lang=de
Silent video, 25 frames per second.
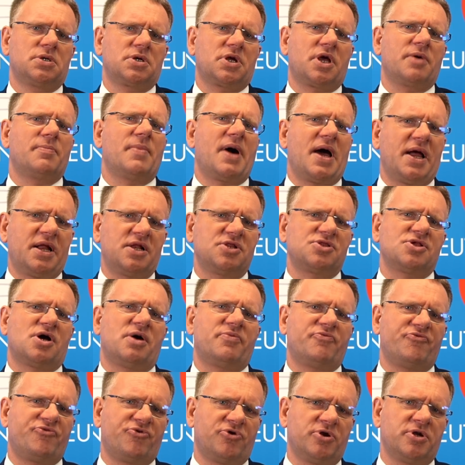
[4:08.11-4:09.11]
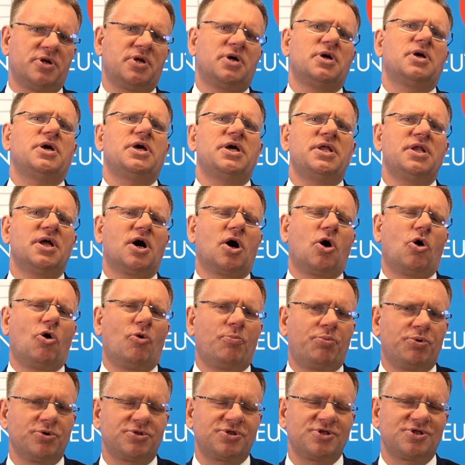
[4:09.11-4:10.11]
gemeinsam von innerer
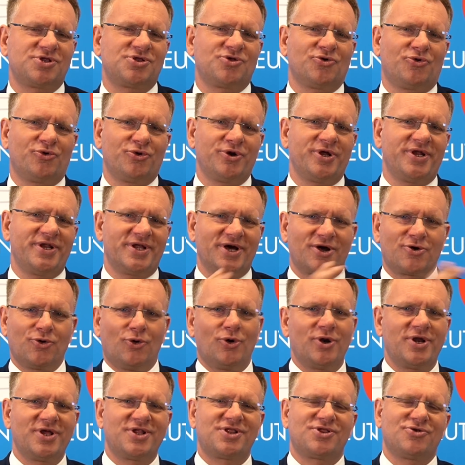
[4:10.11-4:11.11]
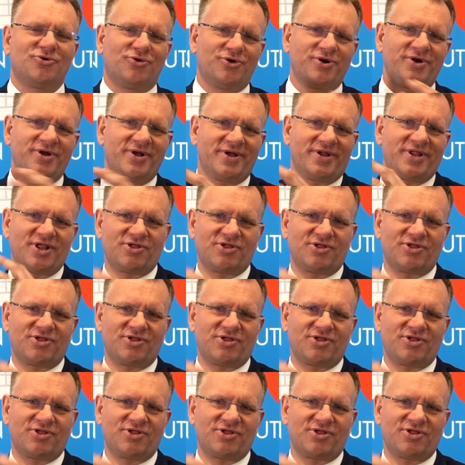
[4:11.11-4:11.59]
Opposition in der Koalition,